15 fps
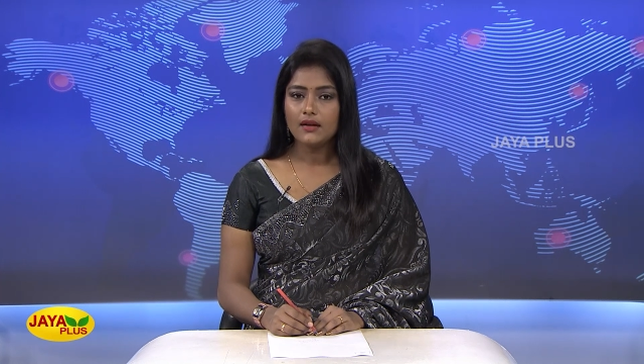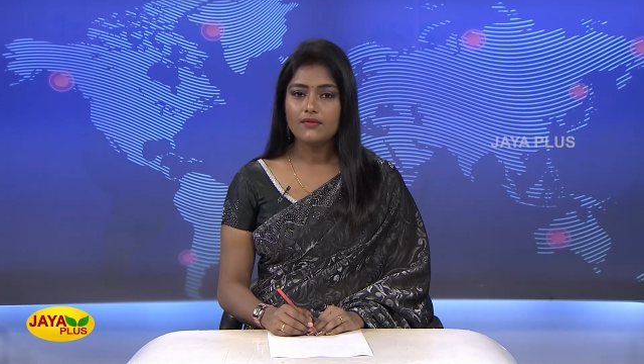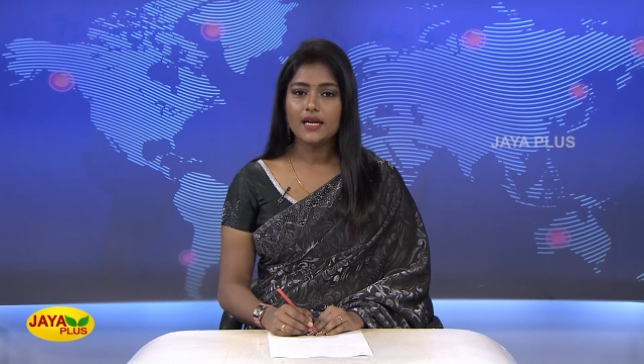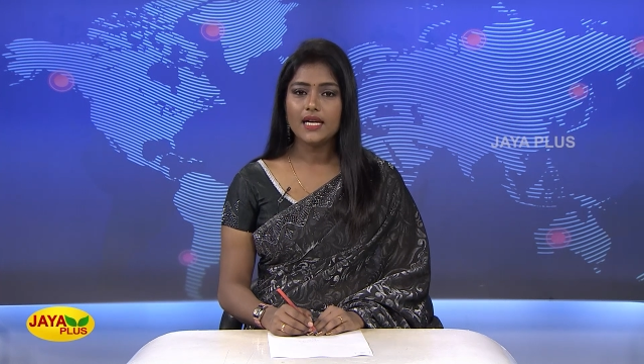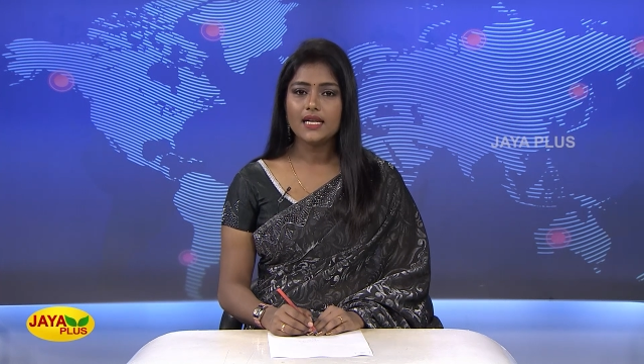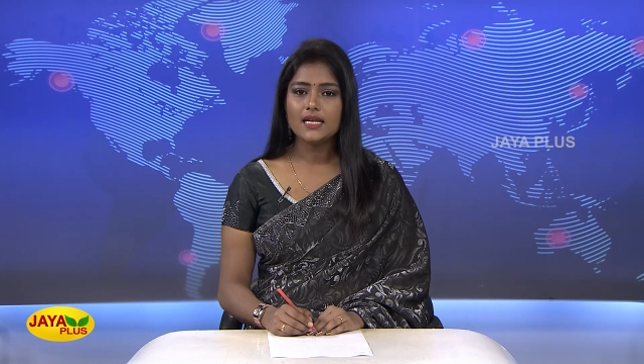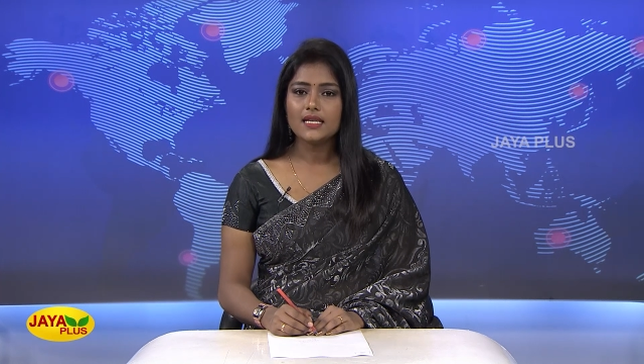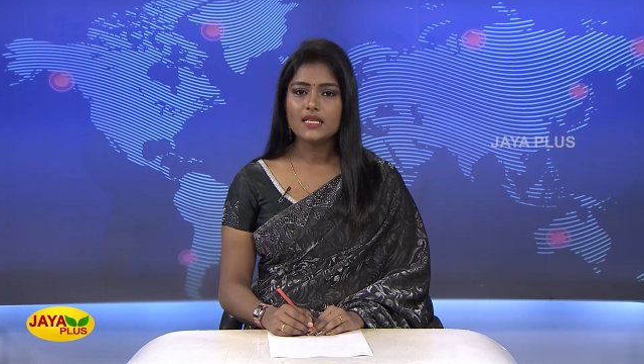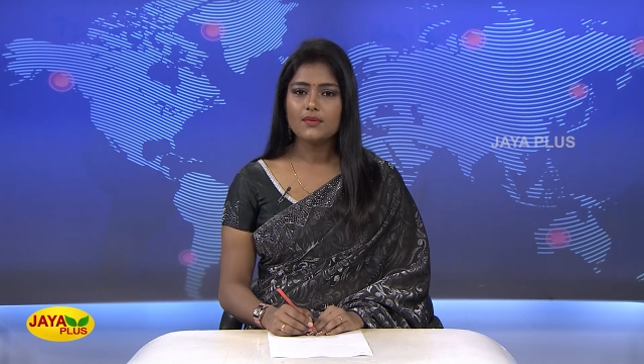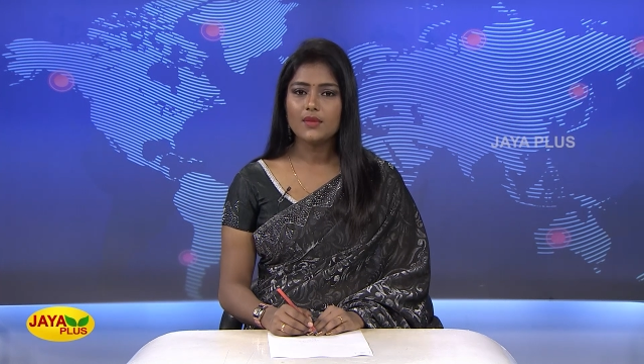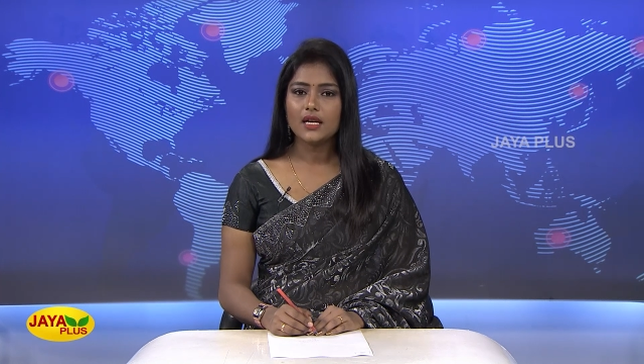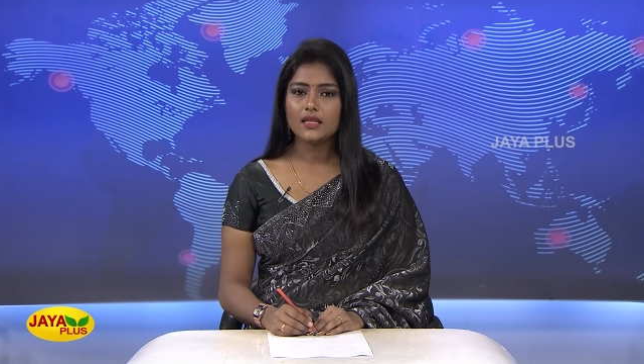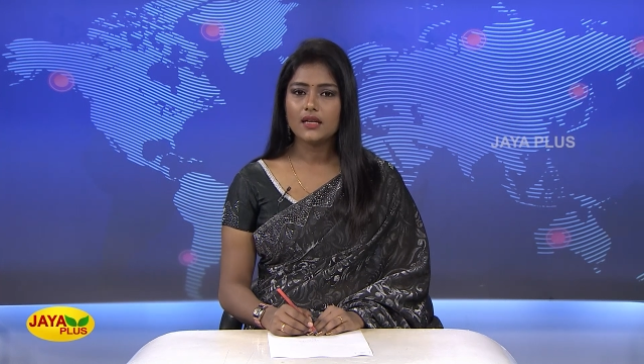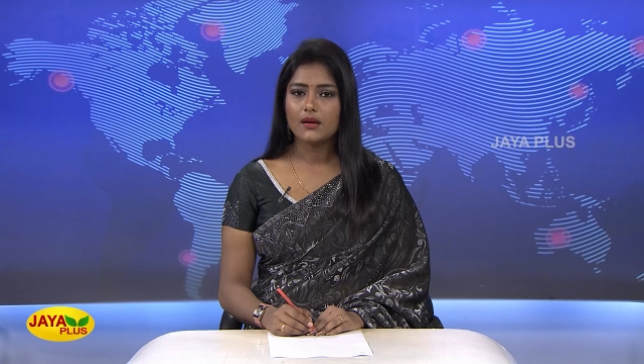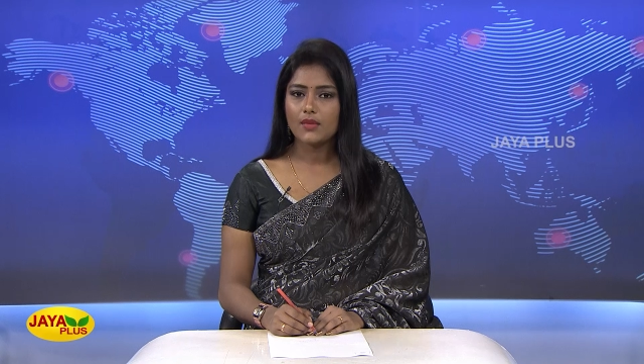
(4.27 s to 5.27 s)
வைகாசி
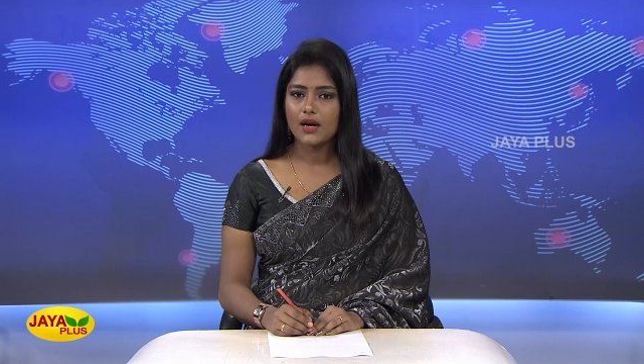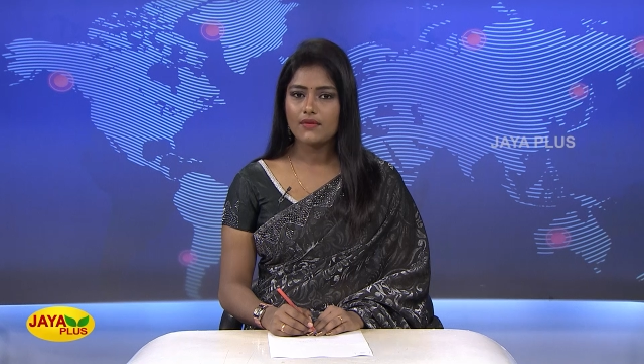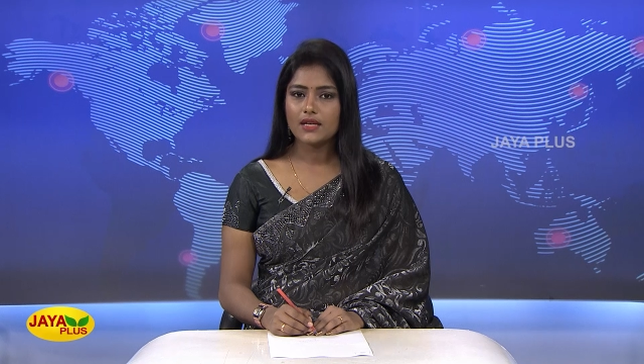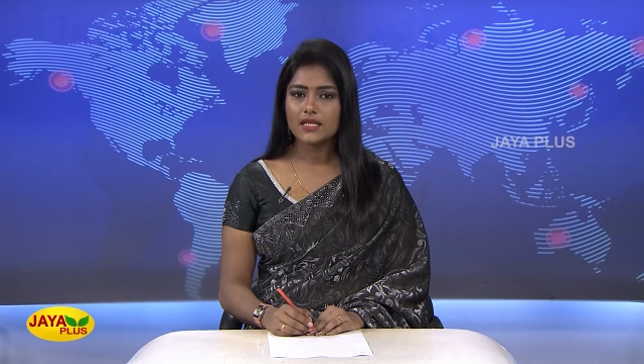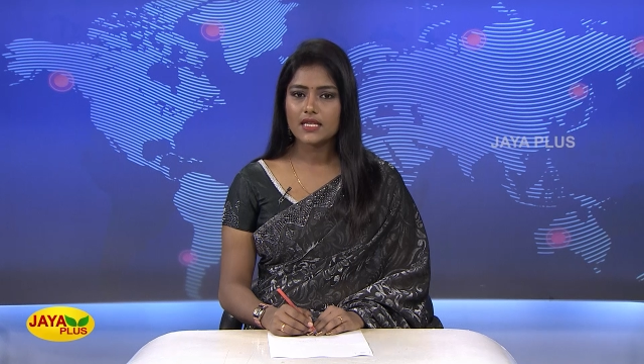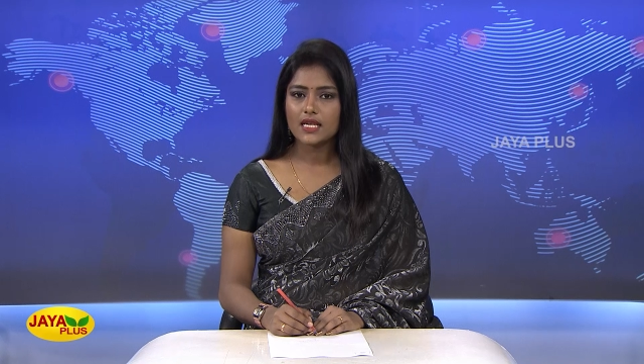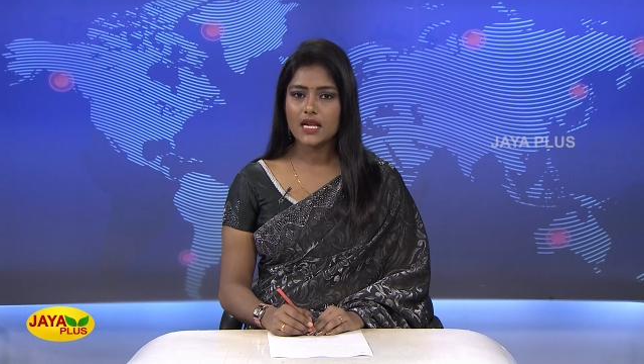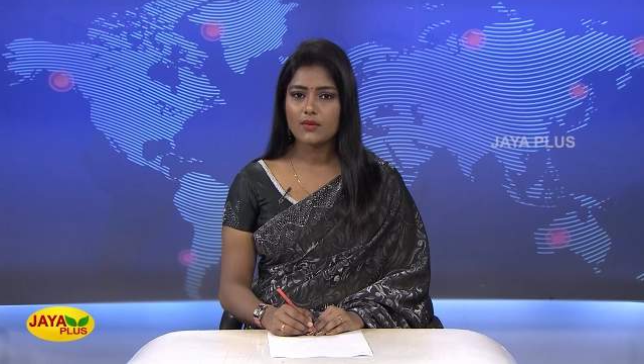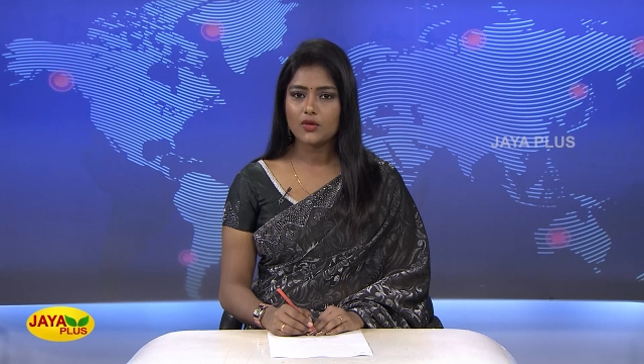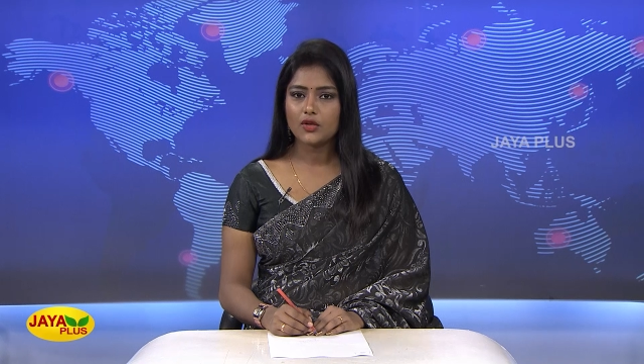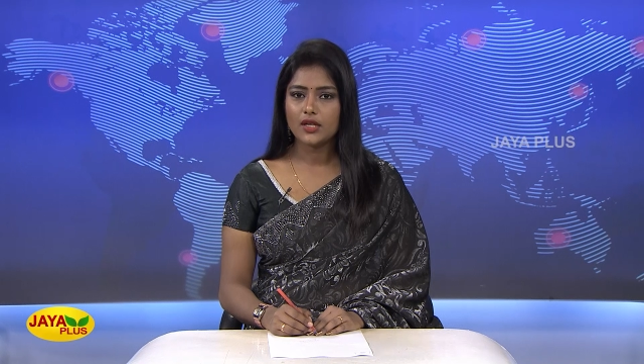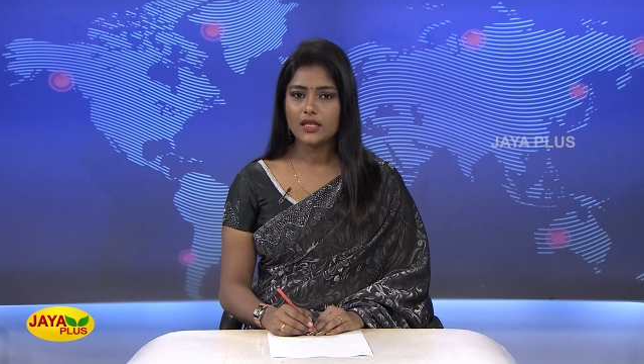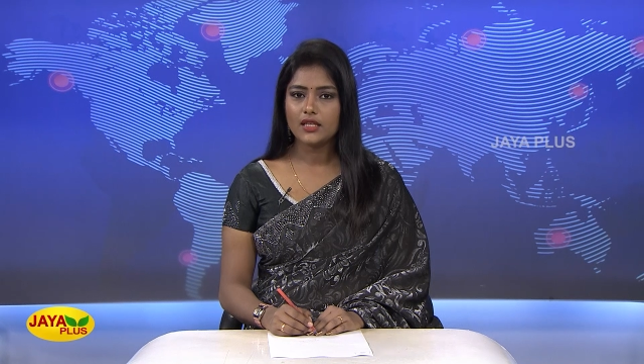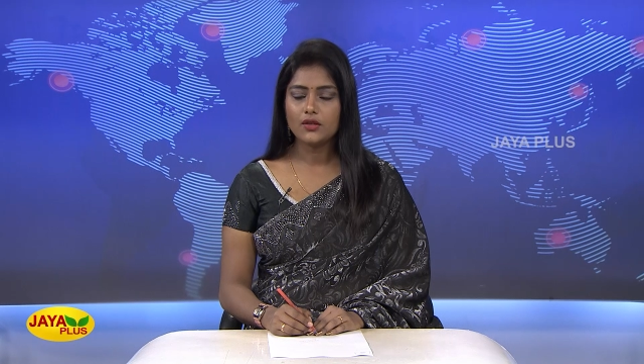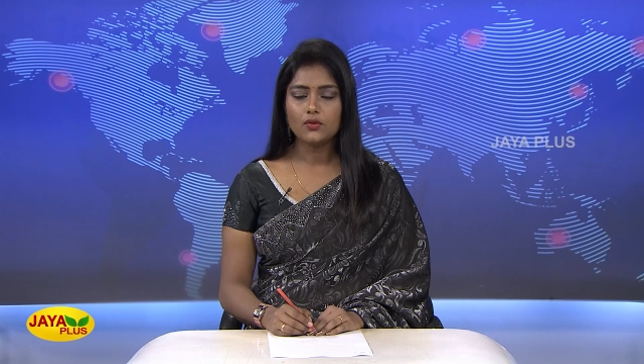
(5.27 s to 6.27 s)
மாத அமாவாசையை
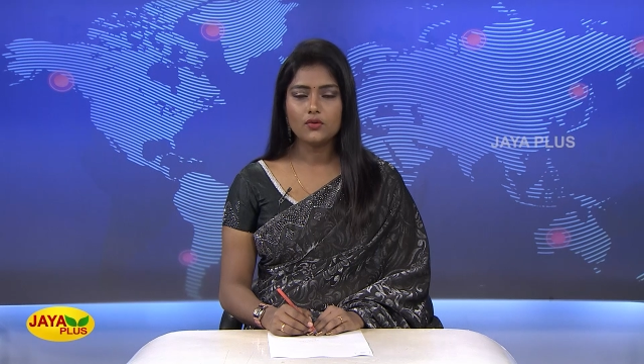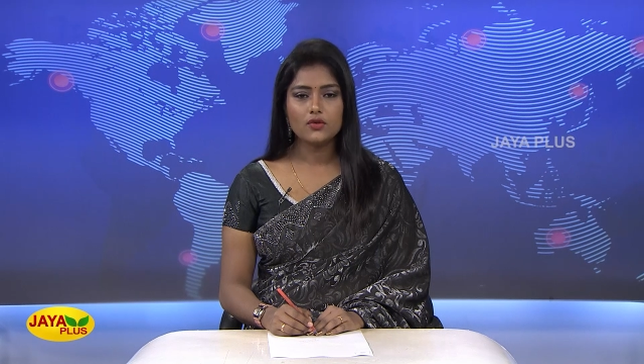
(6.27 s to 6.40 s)
முன்னிட்டு